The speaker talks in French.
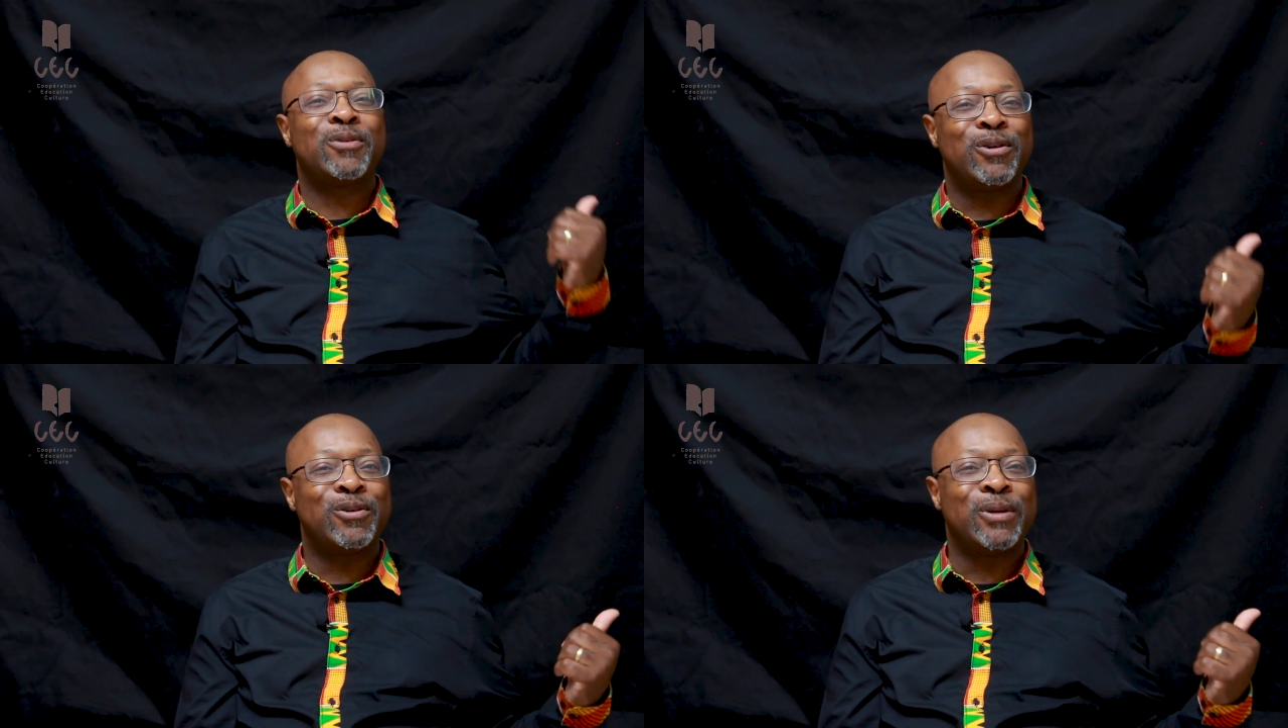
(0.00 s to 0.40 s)

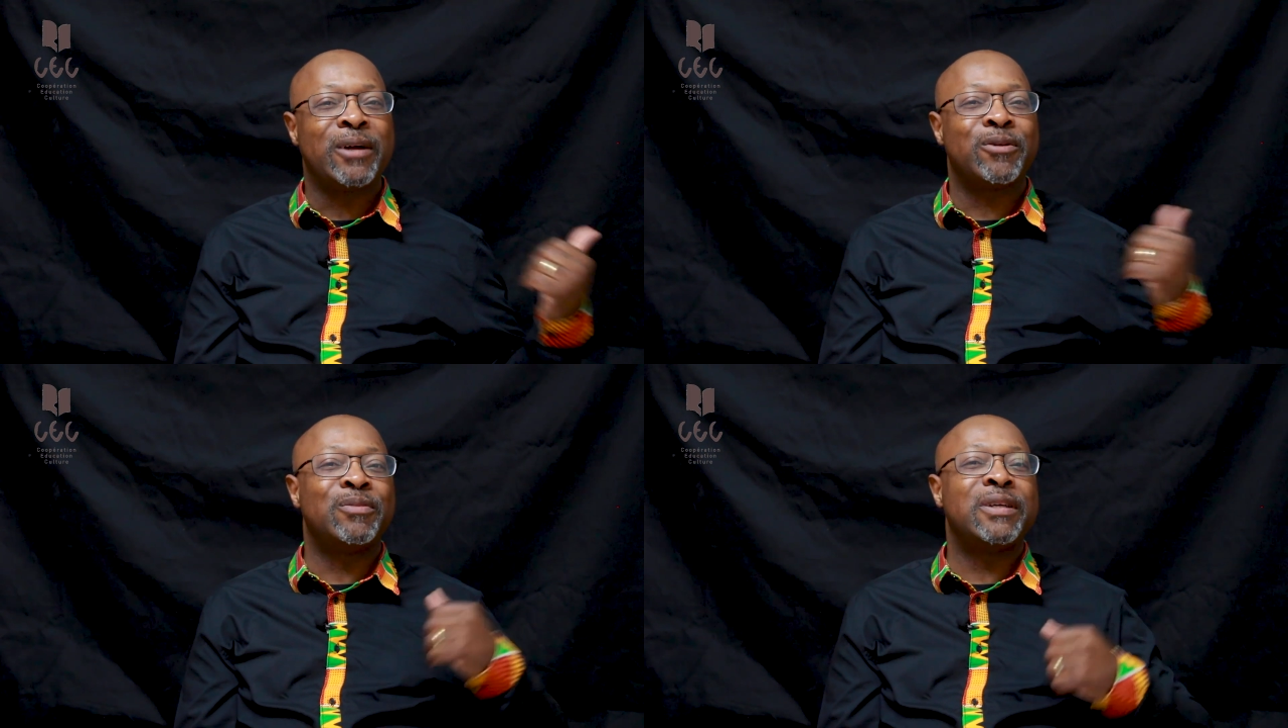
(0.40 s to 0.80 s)
lors de
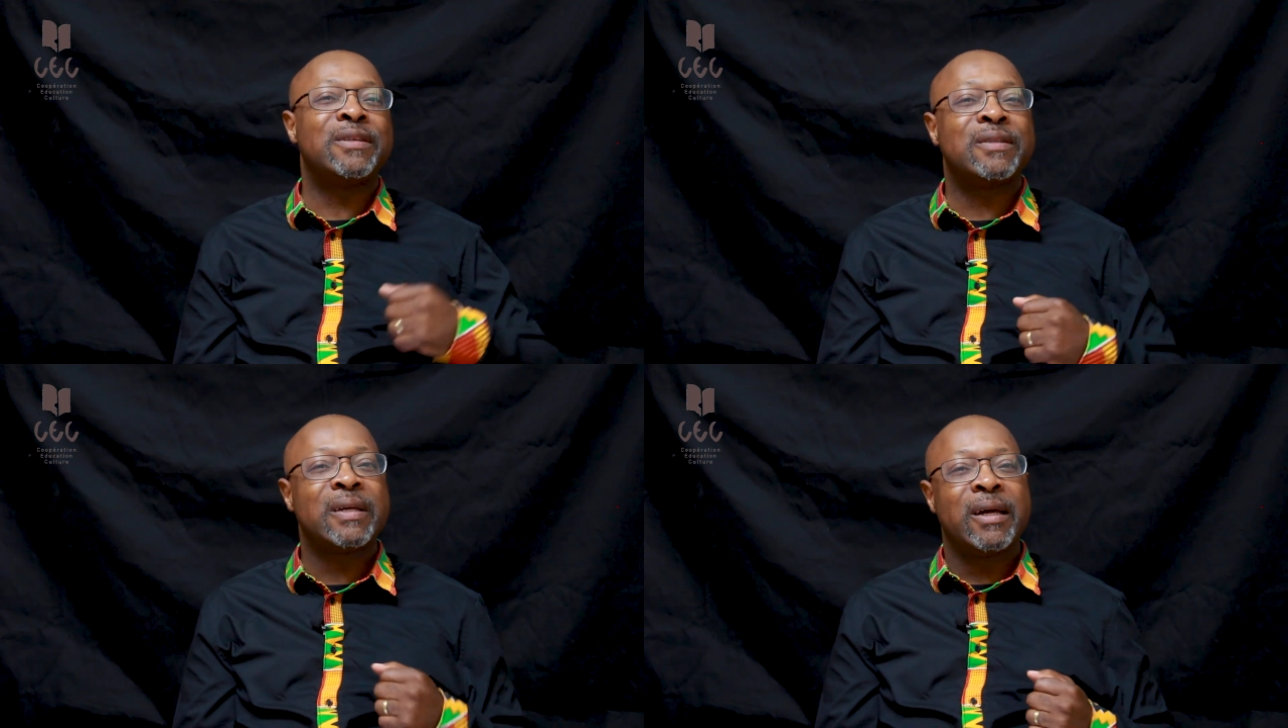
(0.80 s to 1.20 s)
la
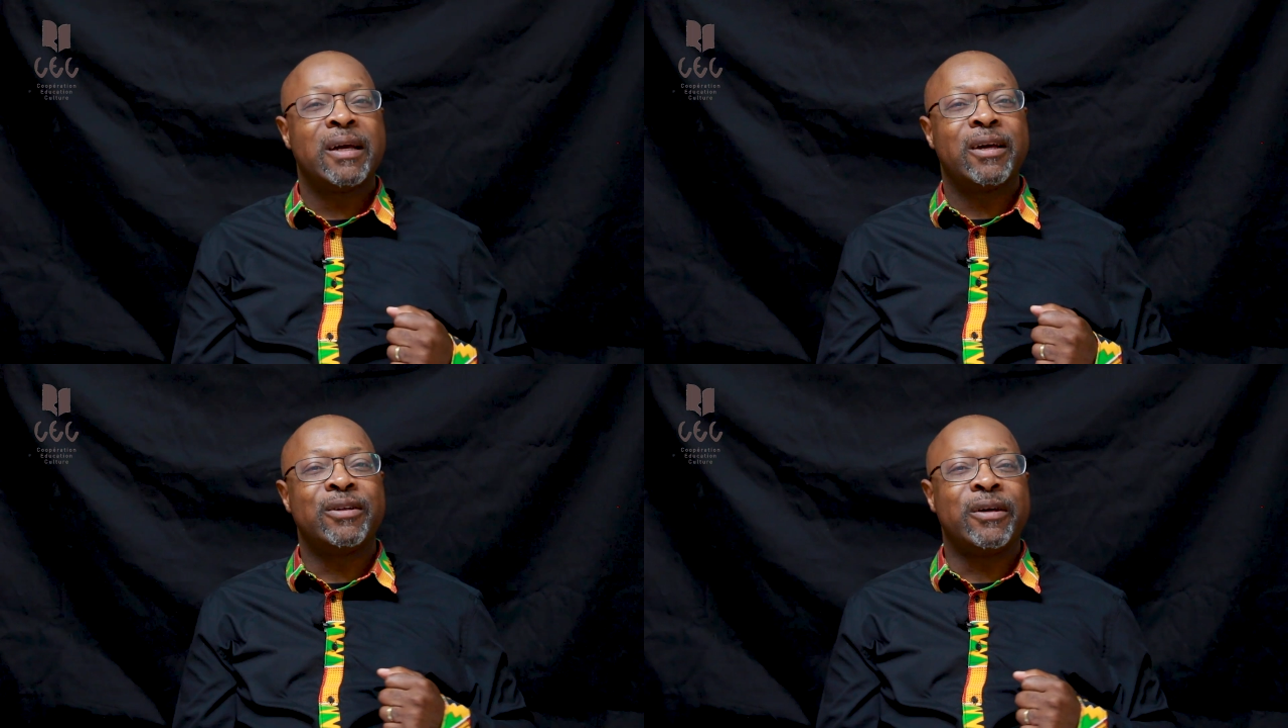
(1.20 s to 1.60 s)
remise
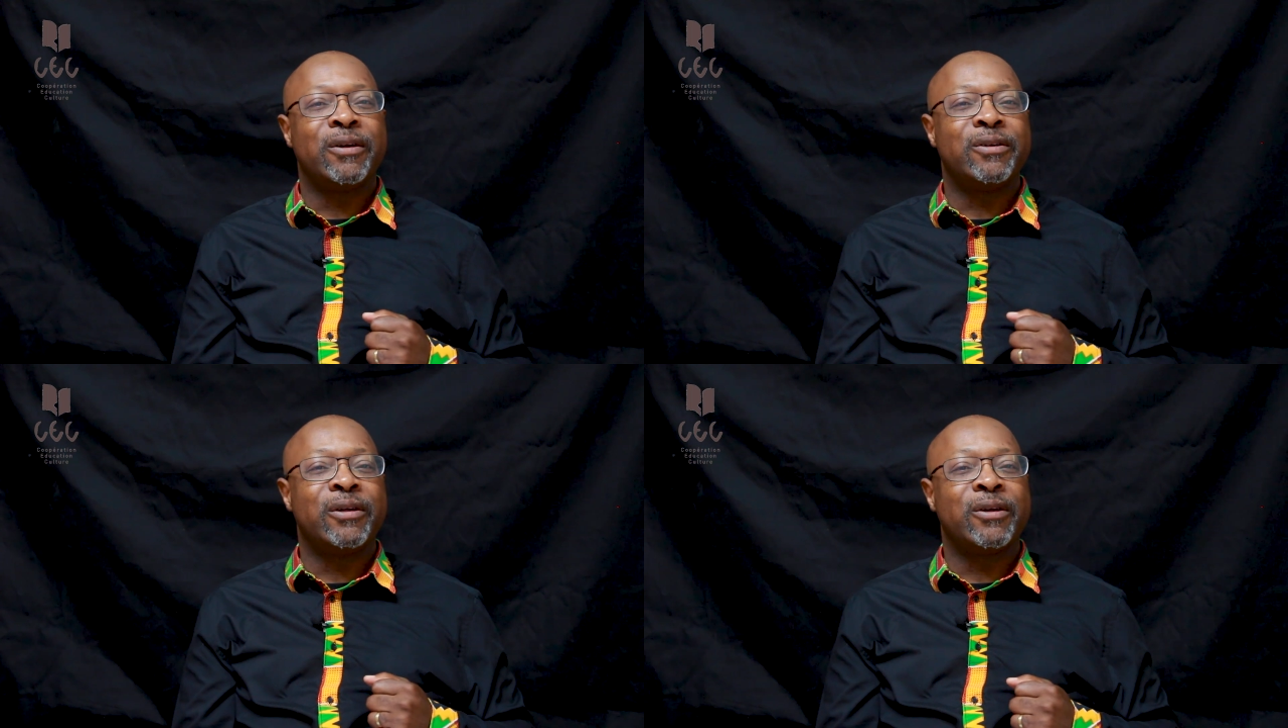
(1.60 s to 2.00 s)

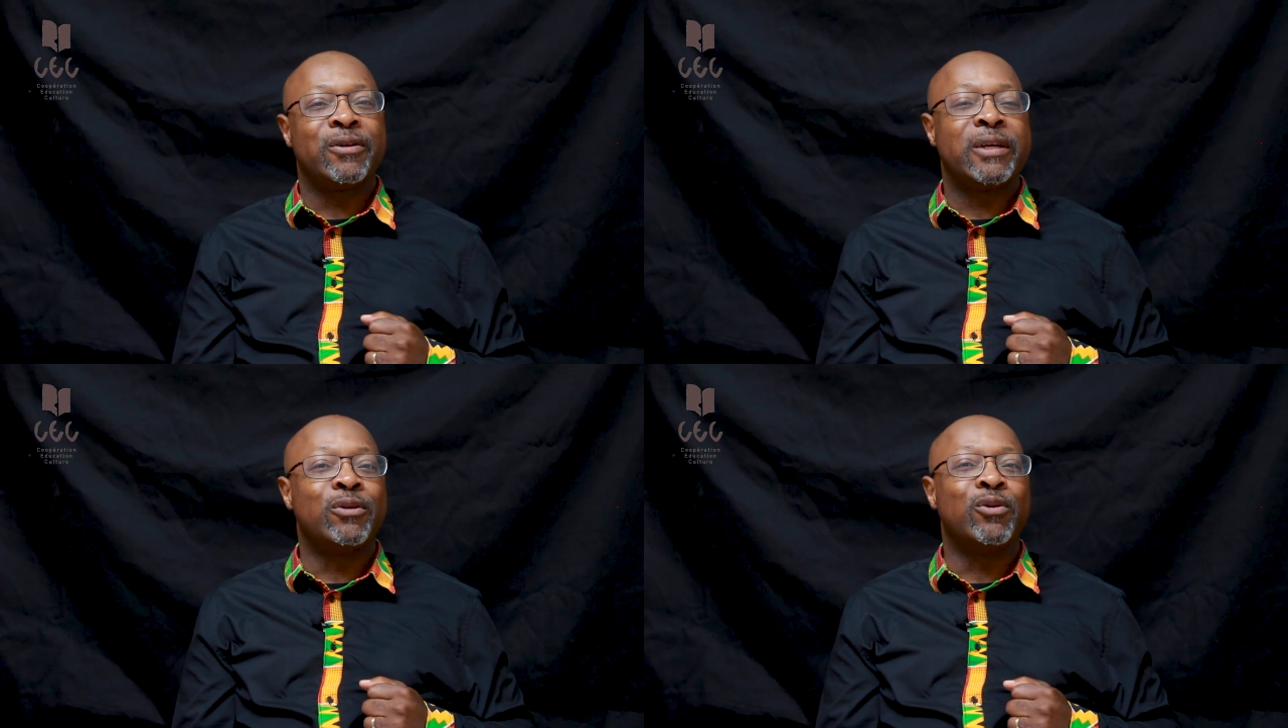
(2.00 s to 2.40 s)
des
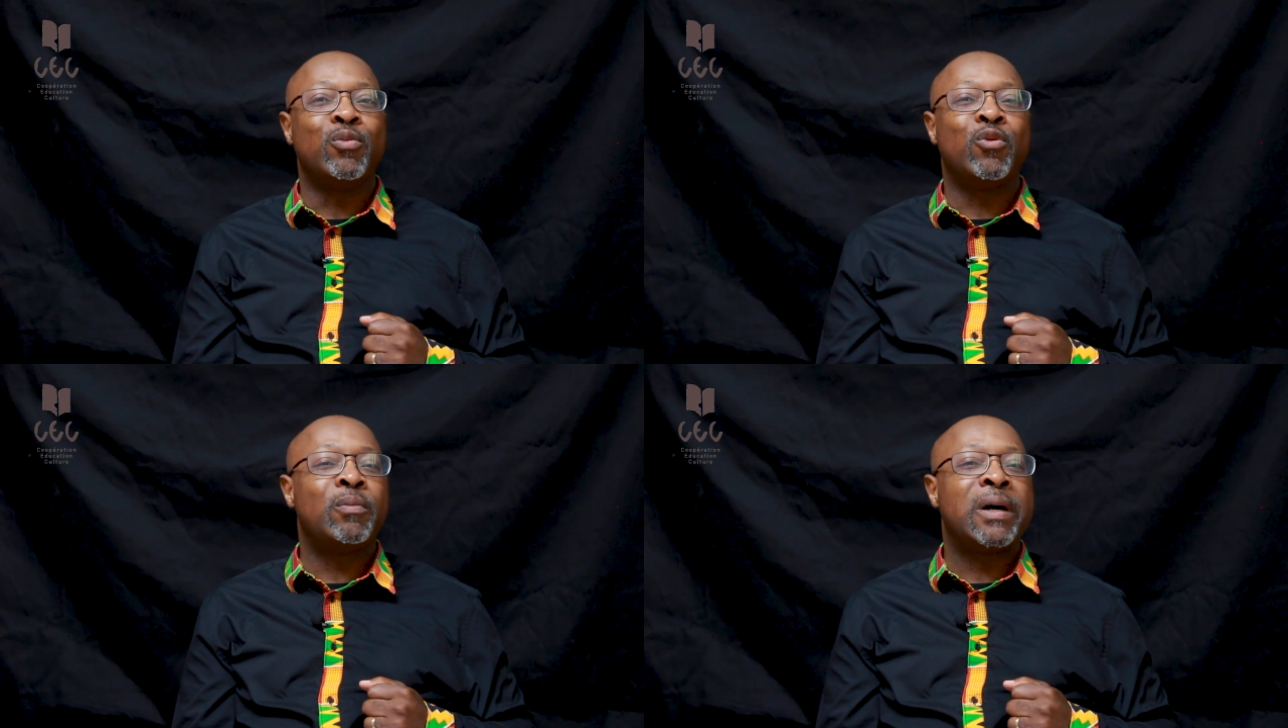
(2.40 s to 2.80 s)
reliques de
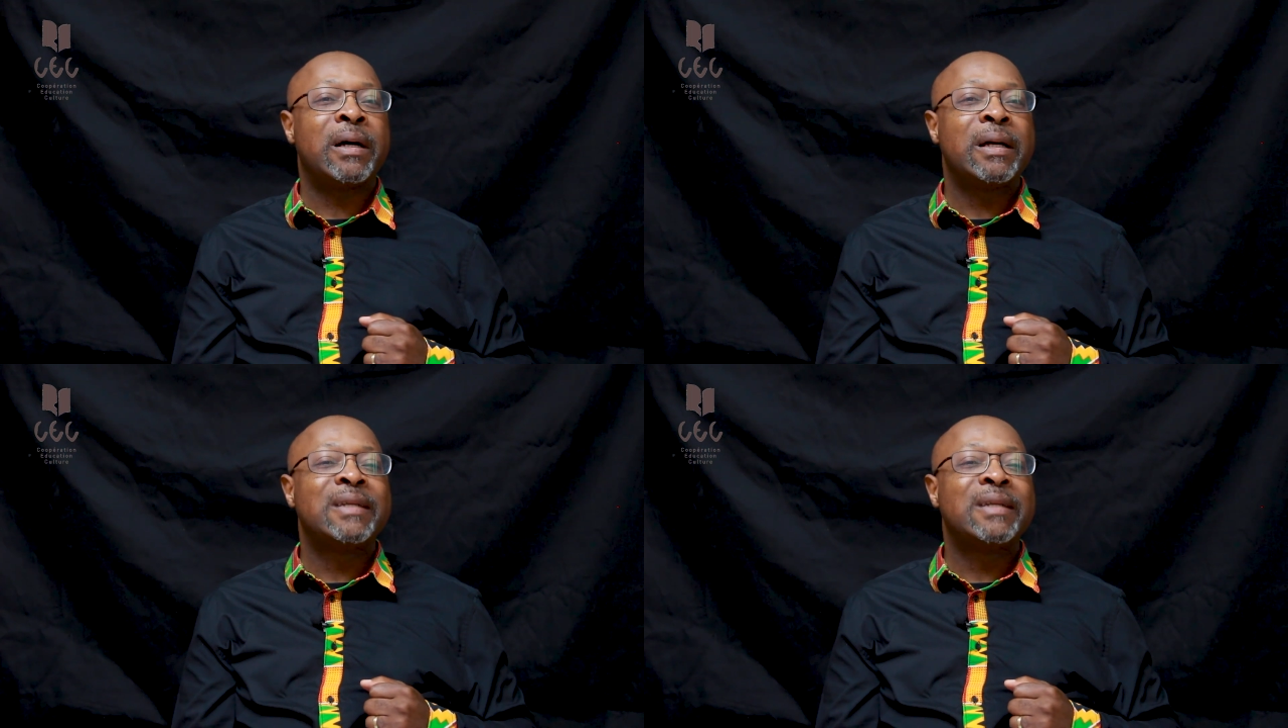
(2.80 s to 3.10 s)
Lumumba,